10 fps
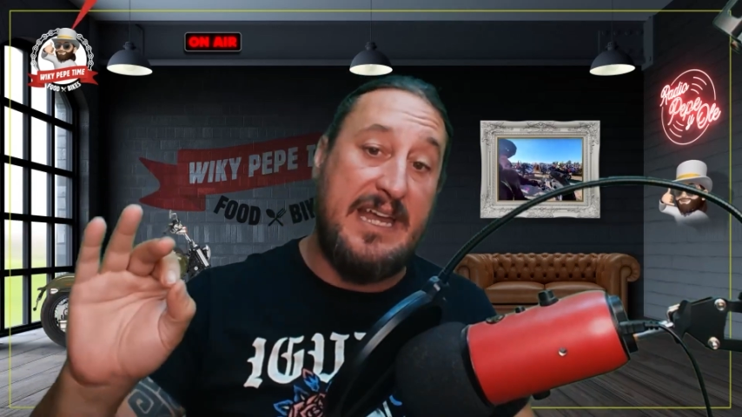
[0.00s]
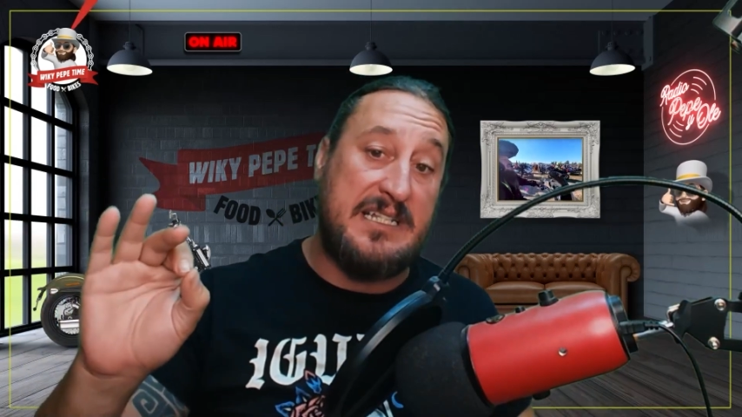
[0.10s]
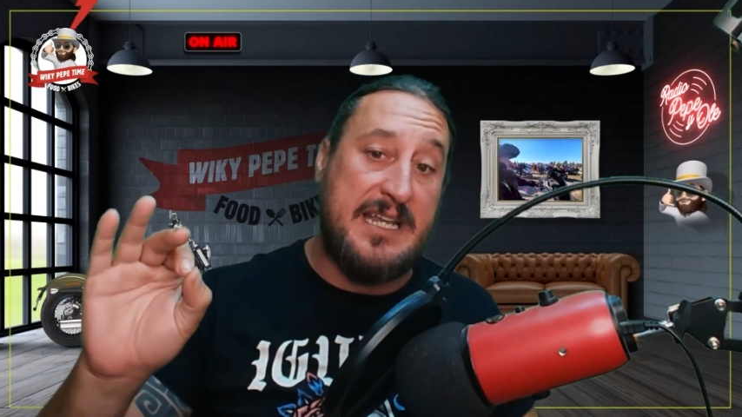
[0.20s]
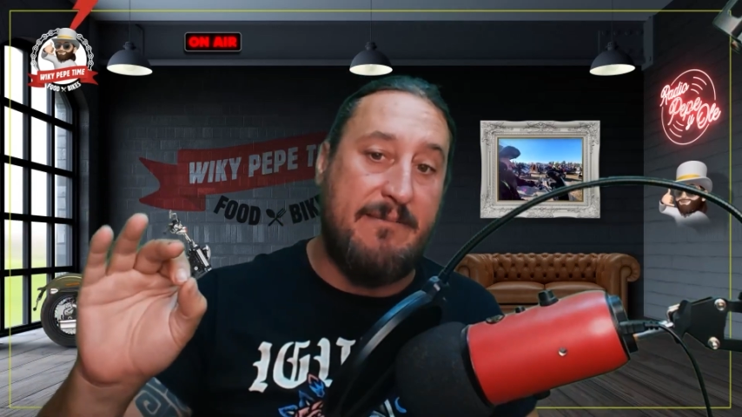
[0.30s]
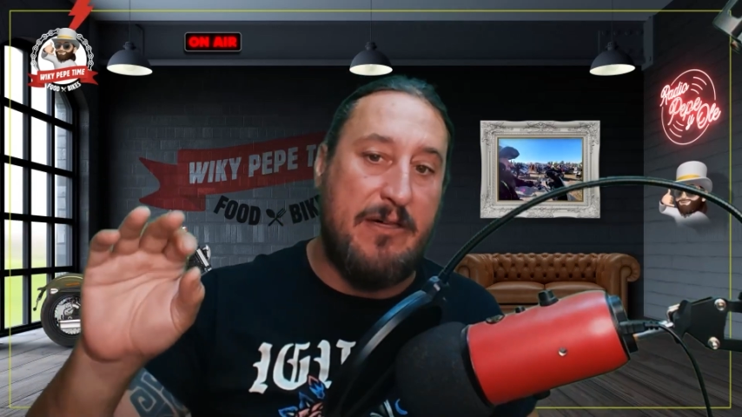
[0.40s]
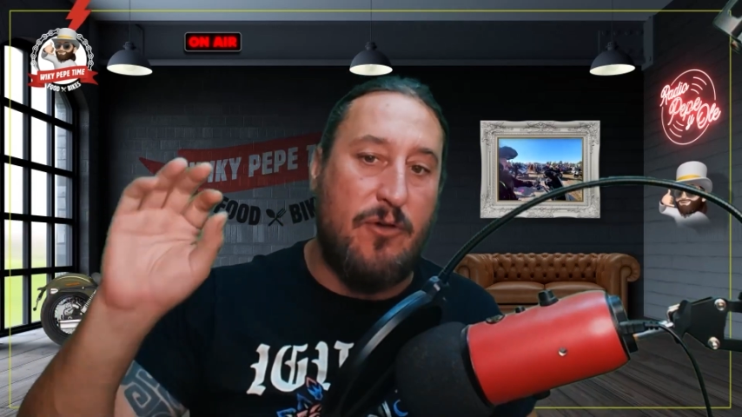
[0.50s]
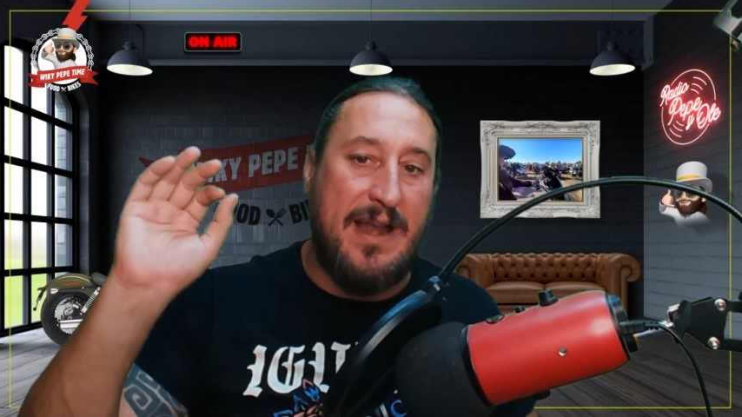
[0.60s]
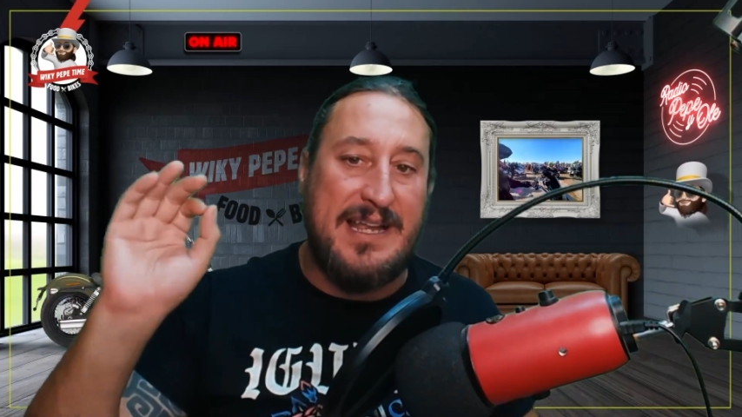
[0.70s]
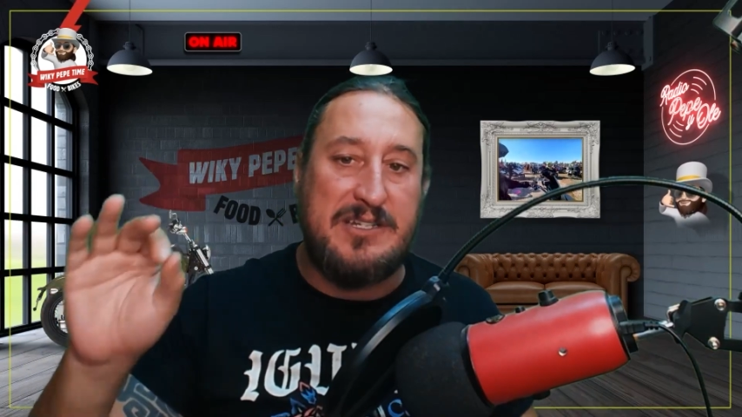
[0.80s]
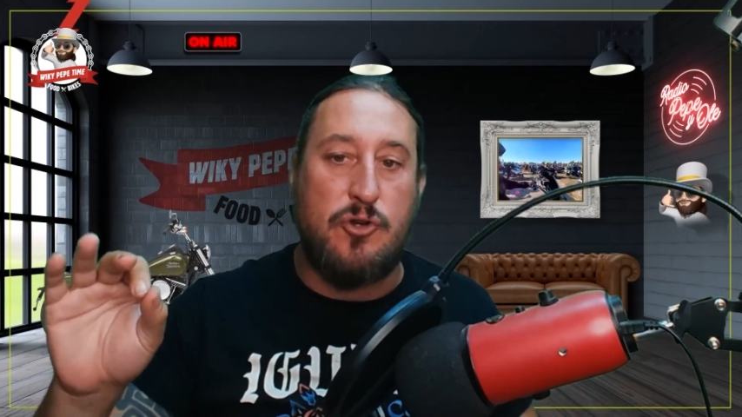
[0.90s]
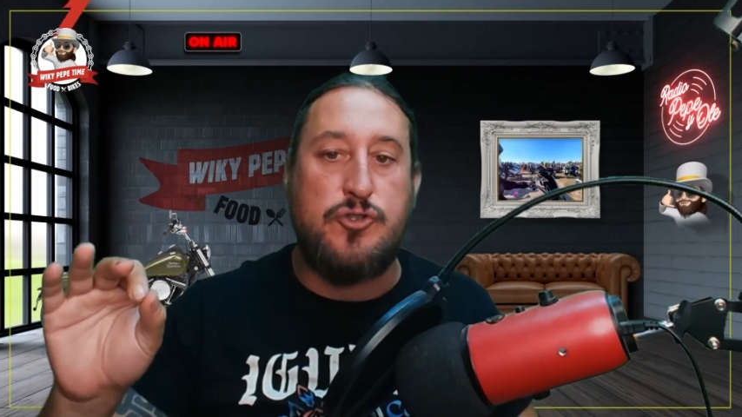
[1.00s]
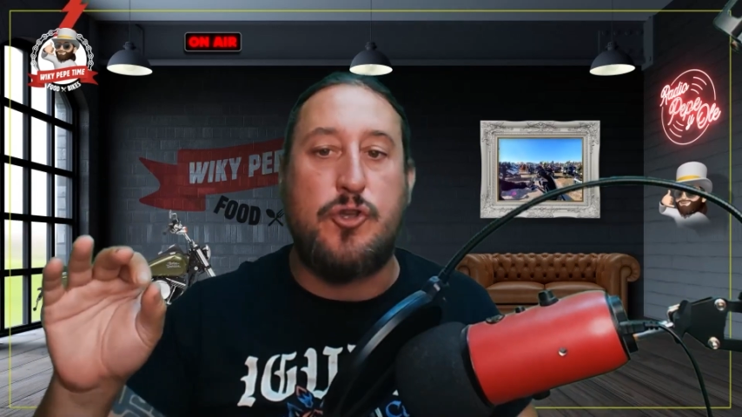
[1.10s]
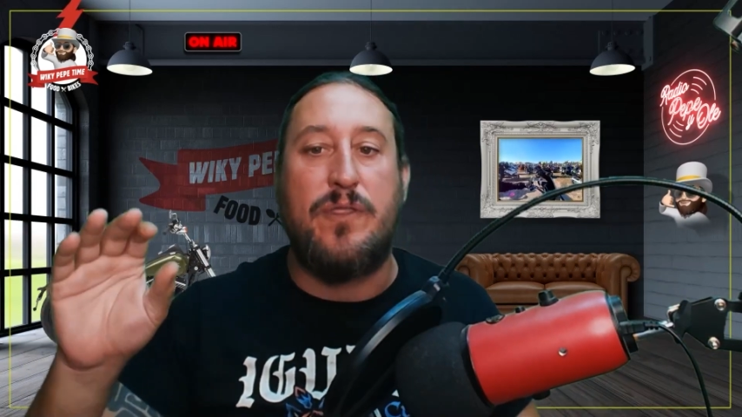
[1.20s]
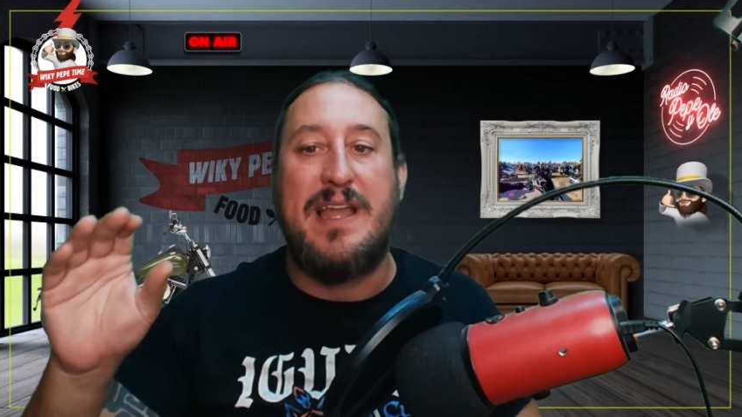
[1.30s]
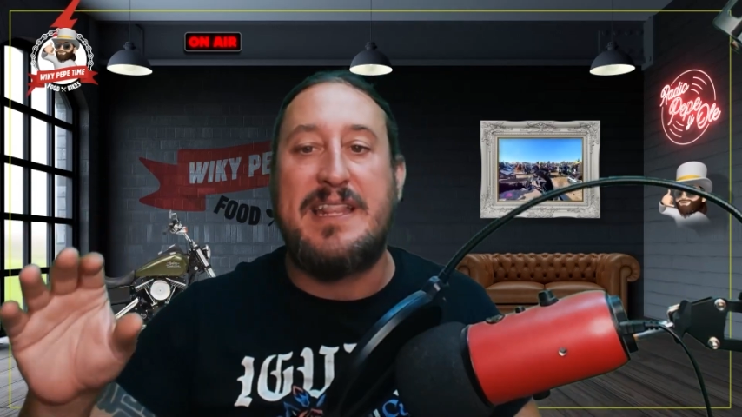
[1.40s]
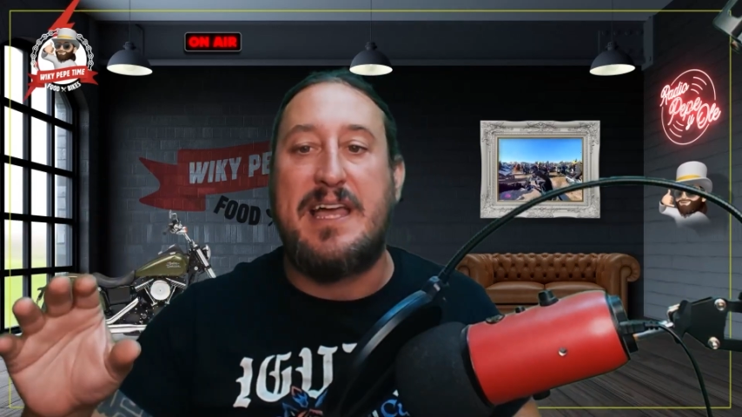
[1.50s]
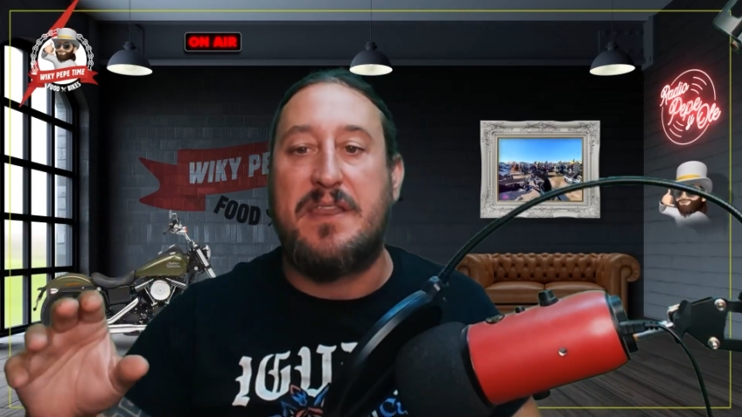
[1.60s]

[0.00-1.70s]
el sábado a las 8 de la